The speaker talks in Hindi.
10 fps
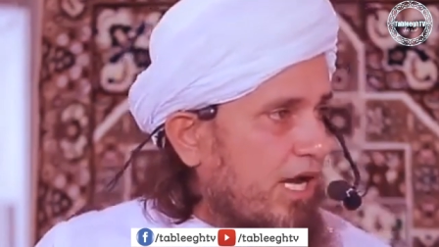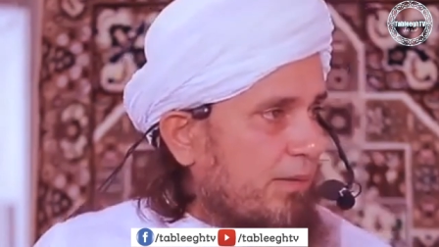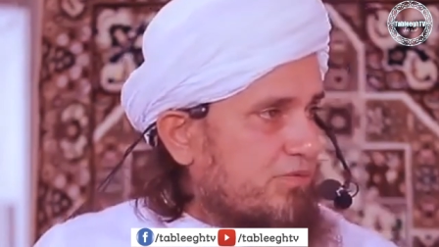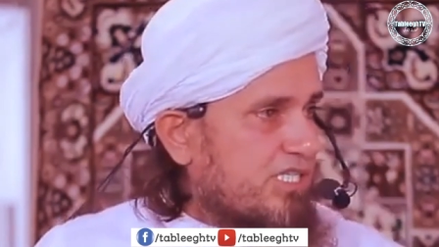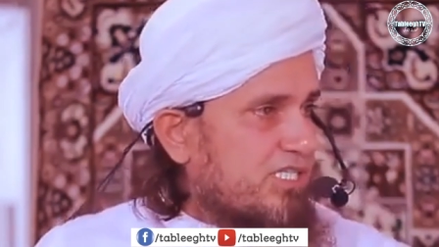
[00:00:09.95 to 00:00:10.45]

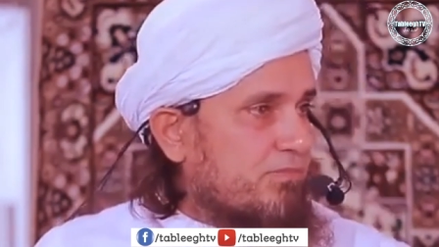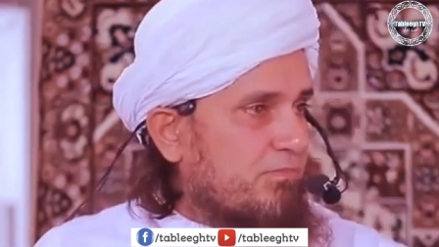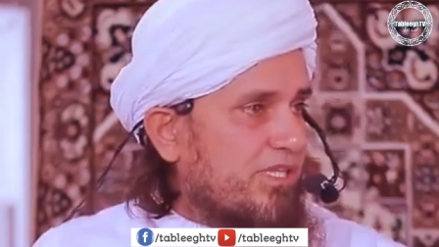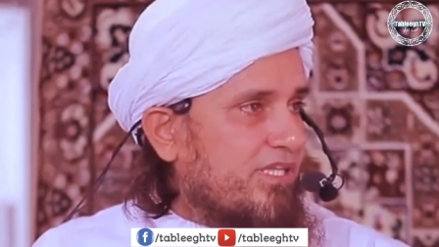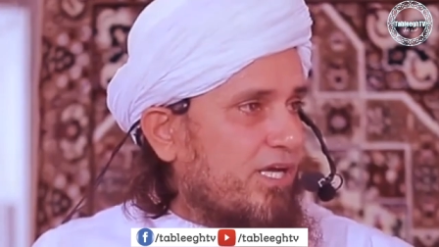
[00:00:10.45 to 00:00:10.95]
अब जिस
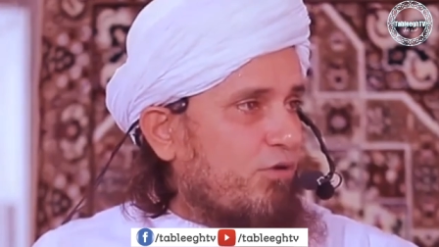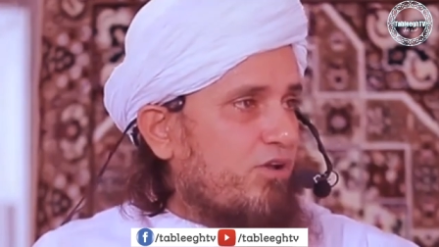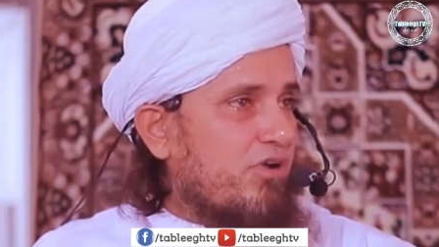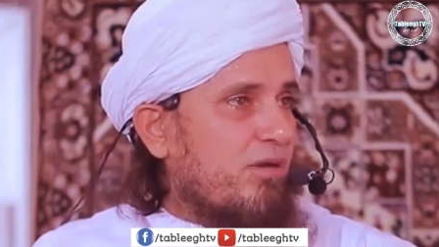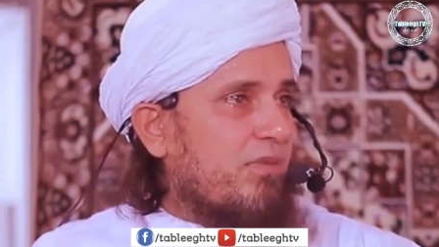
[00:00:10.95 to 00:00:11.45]
बंदे को
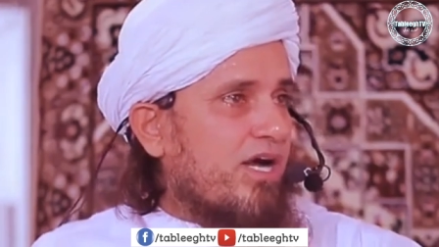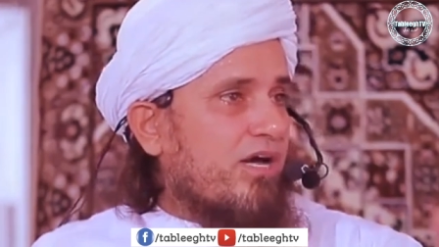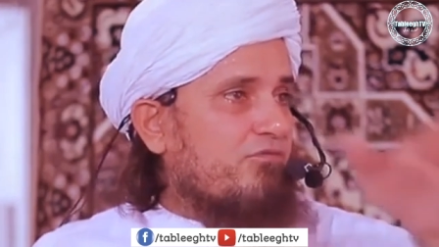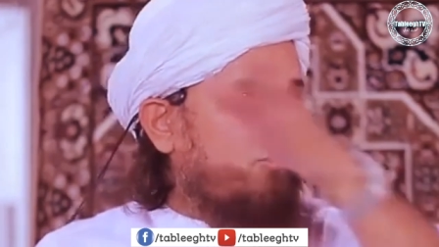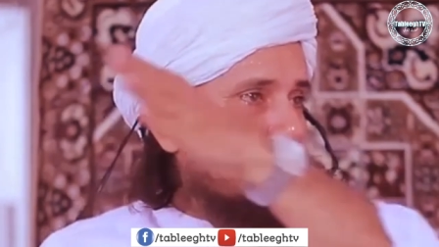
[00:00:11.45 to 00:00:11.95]
इन्होंने
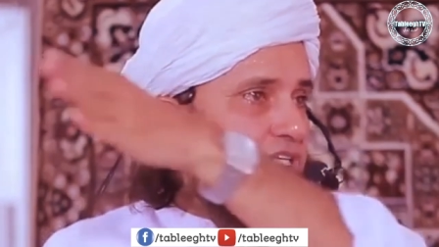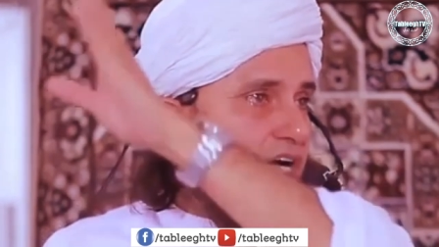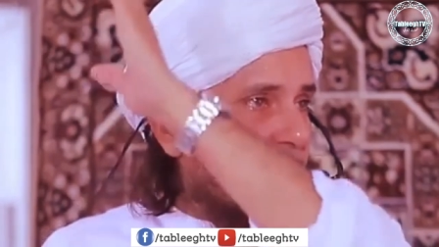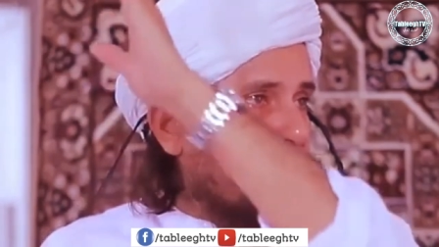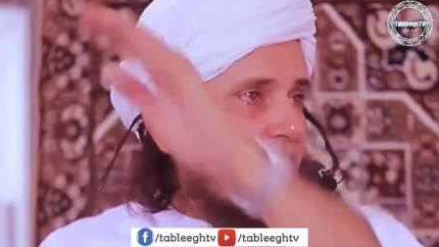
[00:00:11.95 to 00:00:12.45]
मारा वो
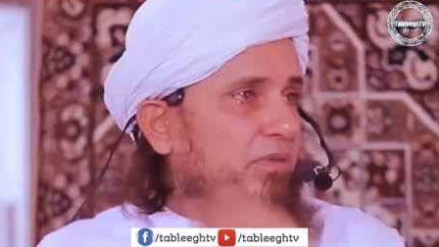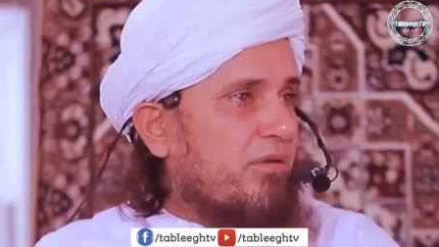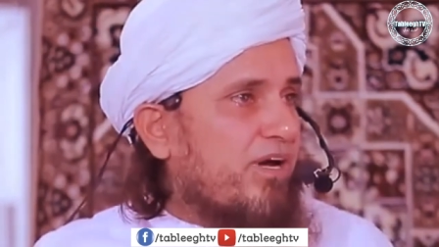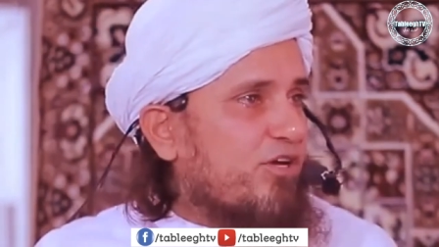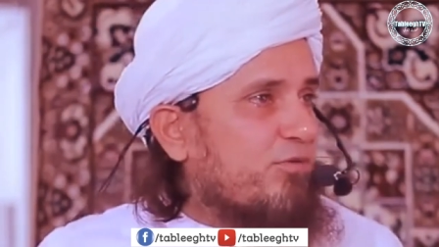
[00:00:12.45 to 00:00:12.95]
जाके अपने
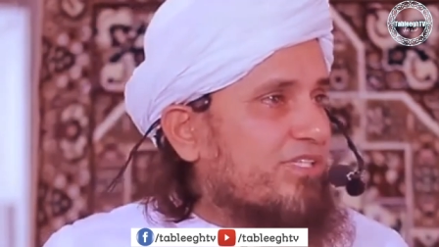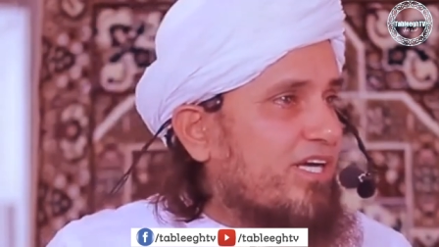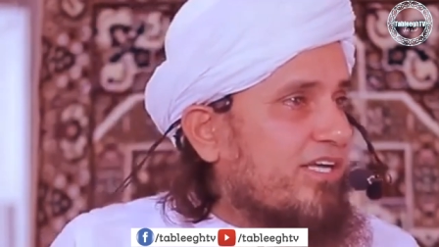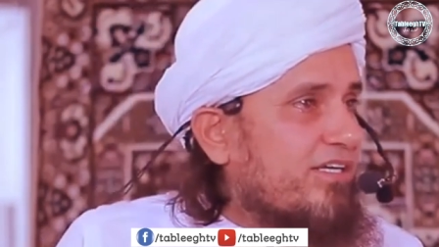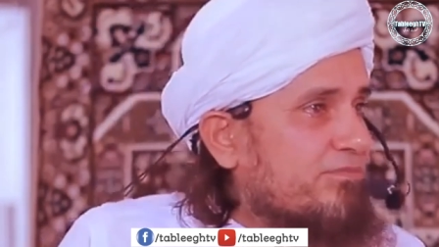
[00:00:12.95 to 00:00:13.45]
बड़े भाई को
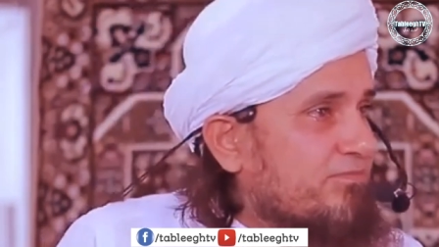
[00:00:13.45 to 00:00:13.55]
बताया